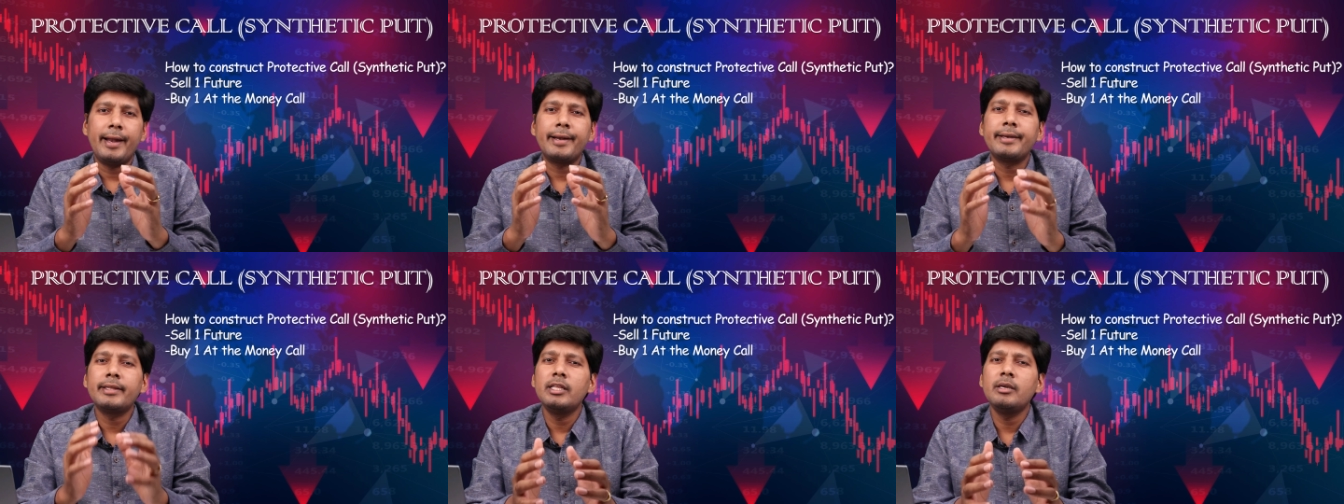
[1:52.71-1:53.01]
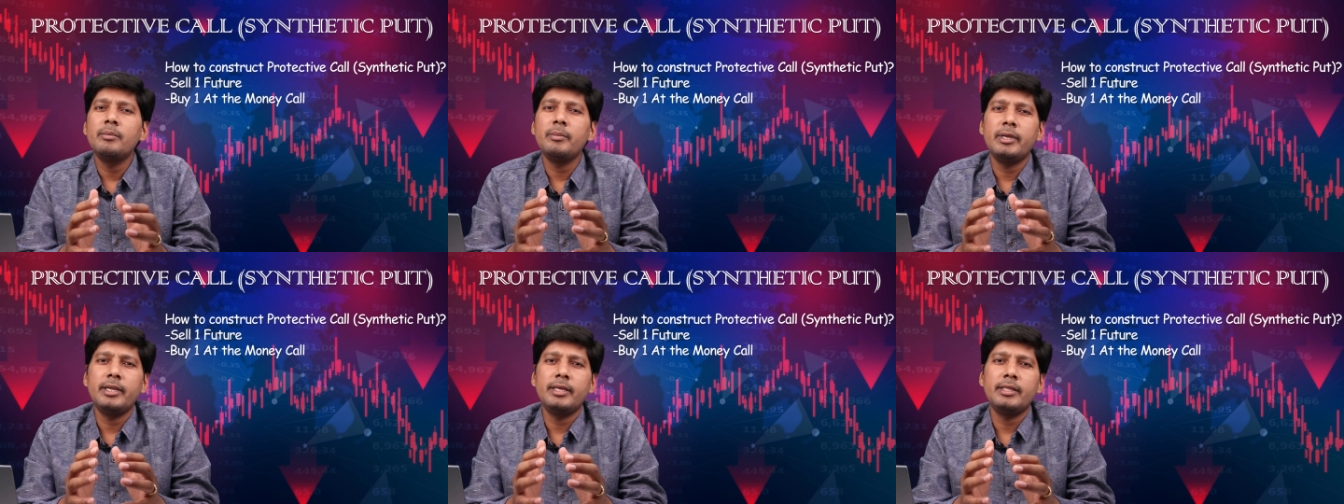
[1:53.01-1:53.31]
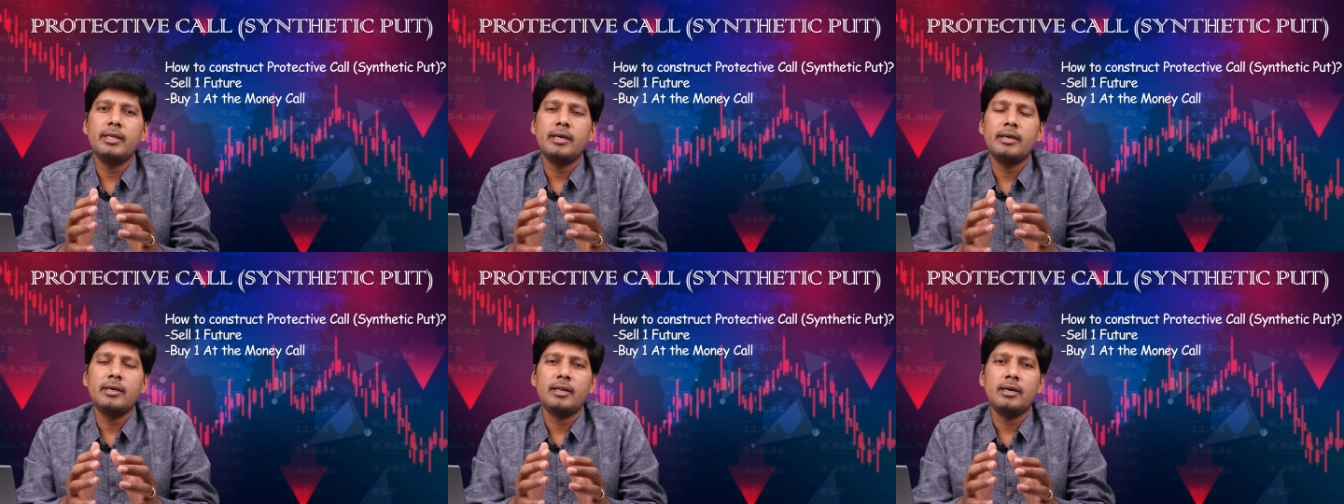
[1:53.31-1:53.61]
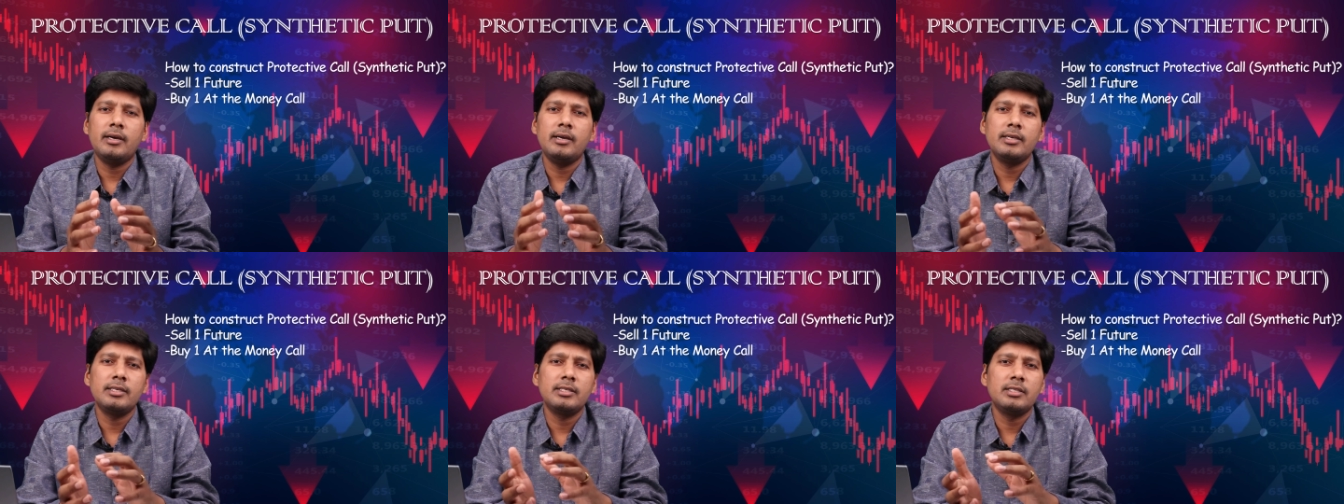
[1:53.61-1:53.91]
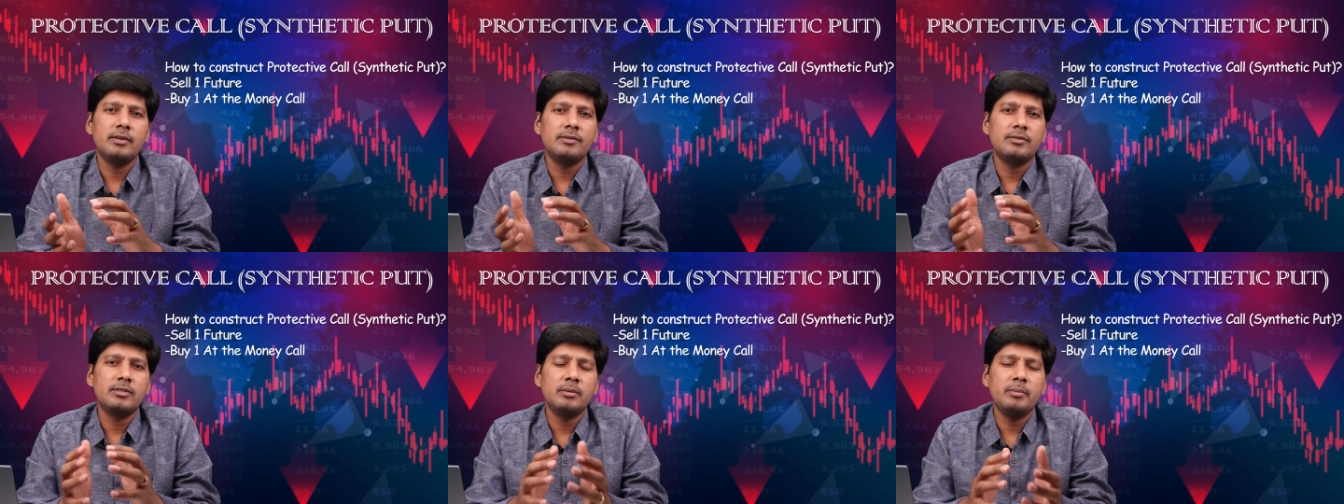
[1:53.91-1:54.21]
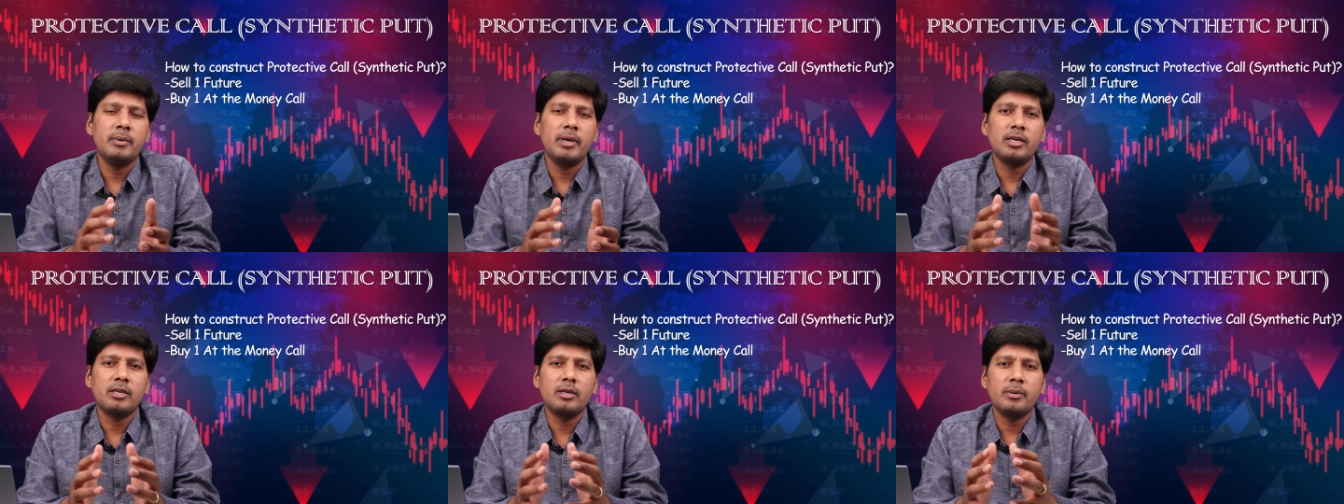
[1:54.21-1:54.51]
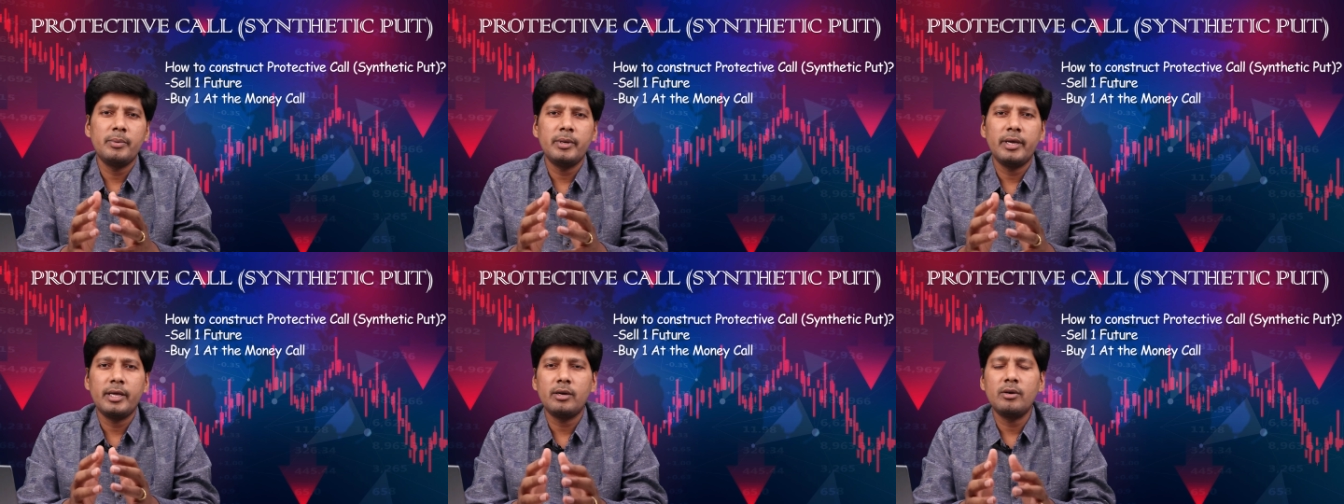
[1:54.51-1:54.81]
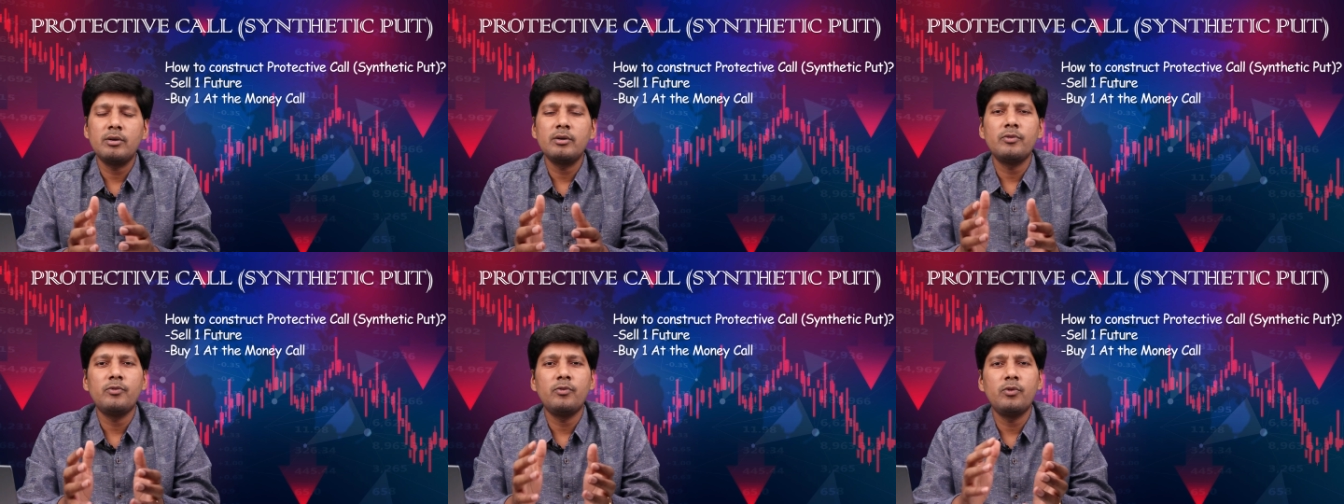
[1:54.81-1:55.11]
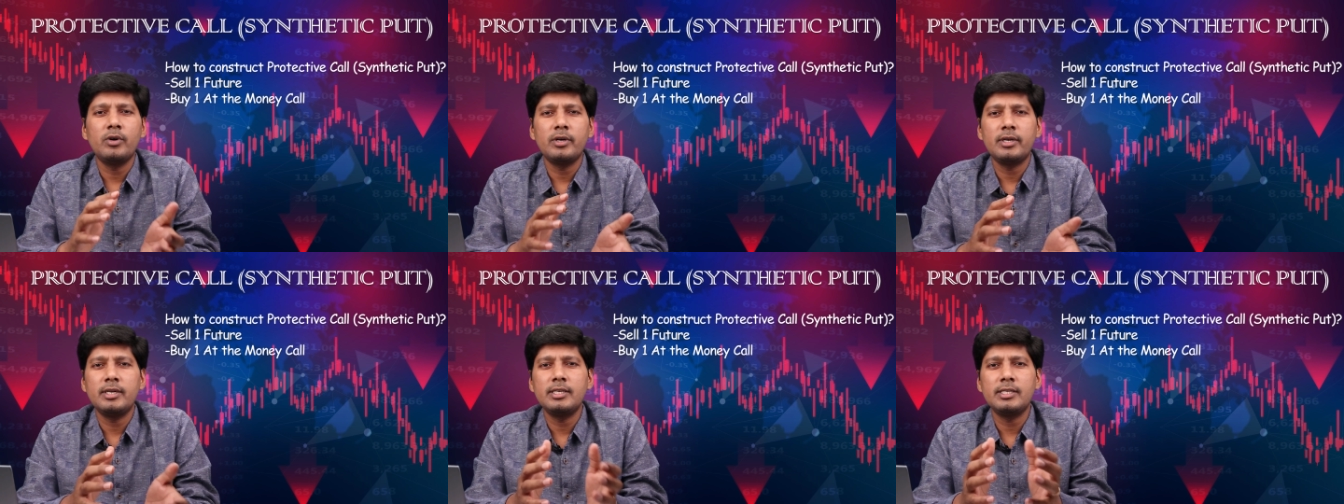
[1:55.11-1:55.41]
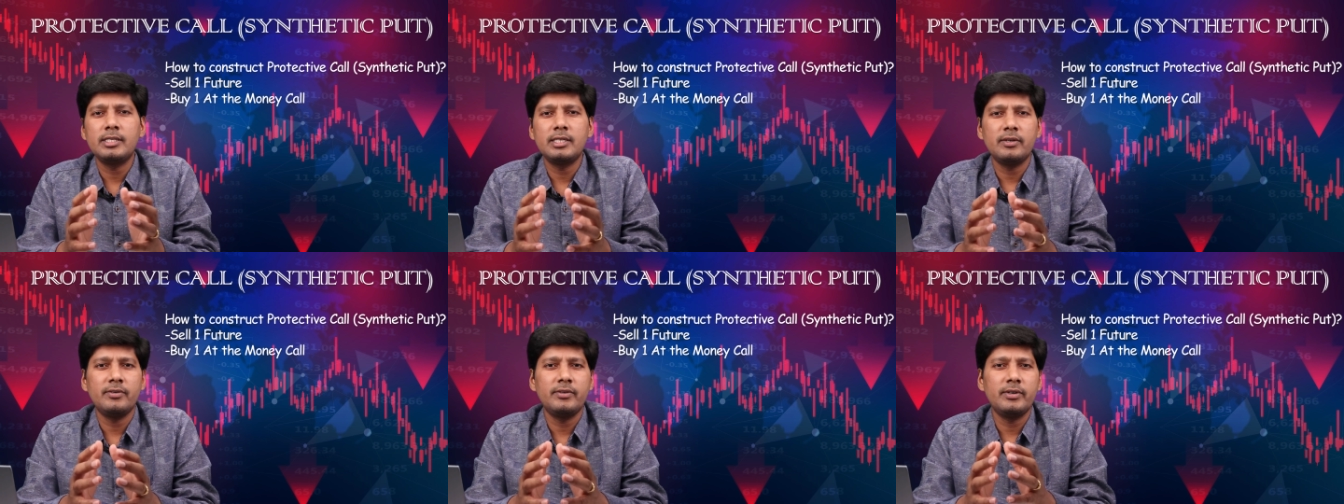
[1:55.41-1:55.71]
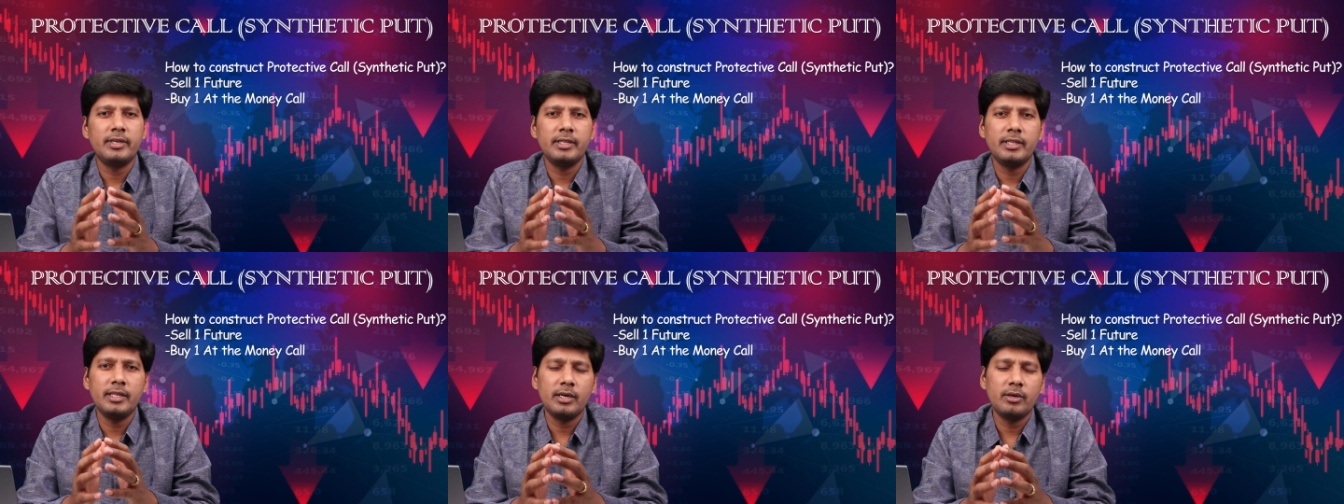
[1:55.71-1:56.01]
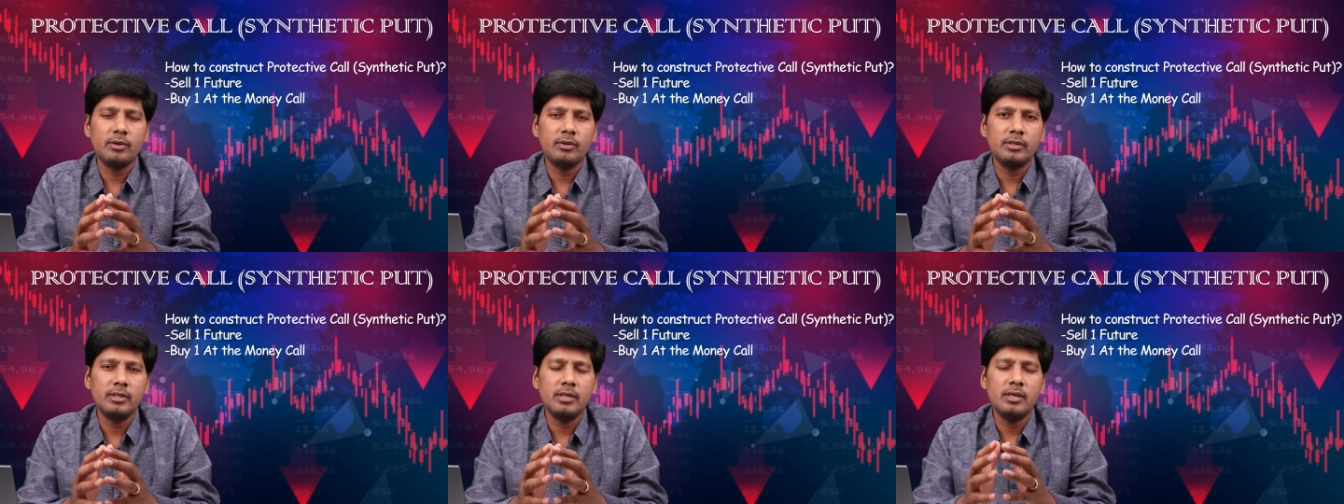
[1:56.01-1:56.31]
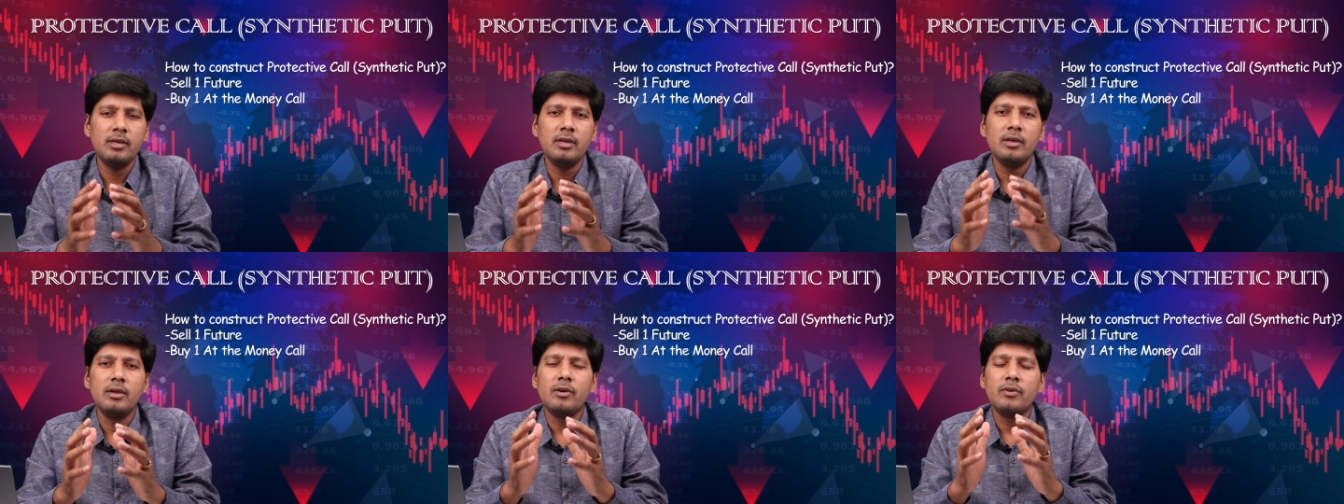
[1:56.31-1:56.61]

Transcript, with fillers: ఎట్ ది మనీ దగ్గర హెచ్డిఎఫ్సి బ్యాంక్ ఇప్పుడు అరౌండ్ ఫోర్టీన్ సెవెంటీ దగ్గర ఉంది